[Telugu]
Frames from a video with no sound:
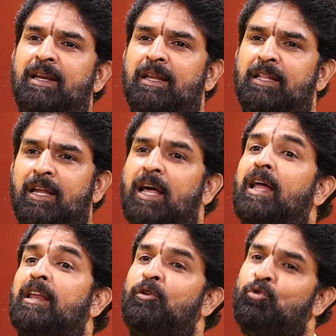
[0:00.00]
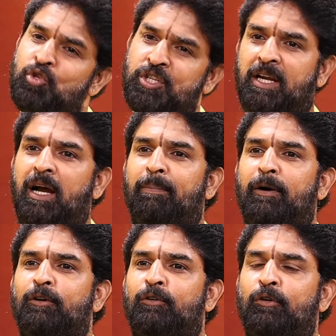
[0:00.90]
చల్లదనాన్ని నుంచి
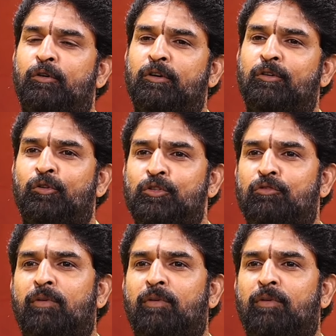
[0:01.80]
కాపాడుకోవడం కోసం